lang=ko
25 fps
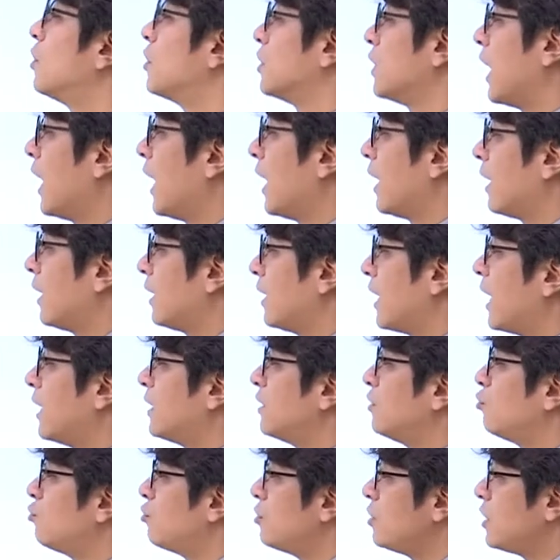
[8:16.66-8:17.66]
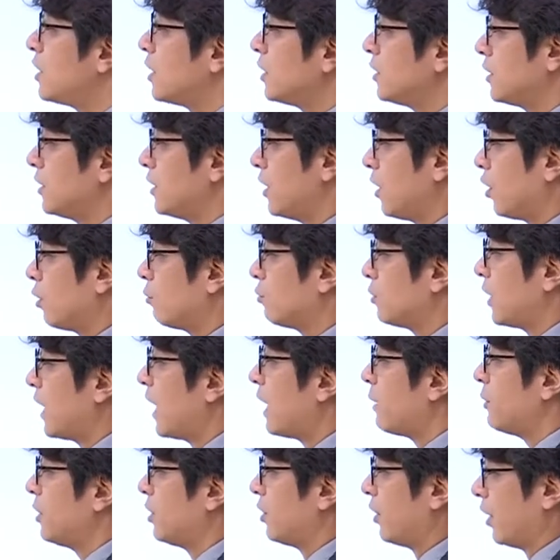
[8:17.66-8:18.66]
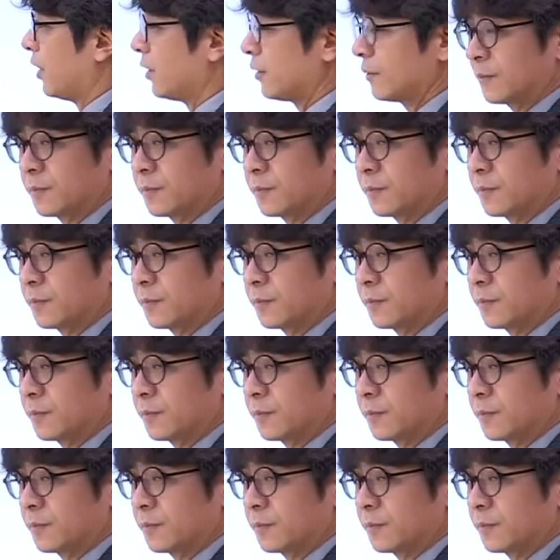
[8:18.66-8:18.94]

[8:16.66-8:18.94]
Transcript: 거다라는 훈련을 여러분들이 하면 돼요.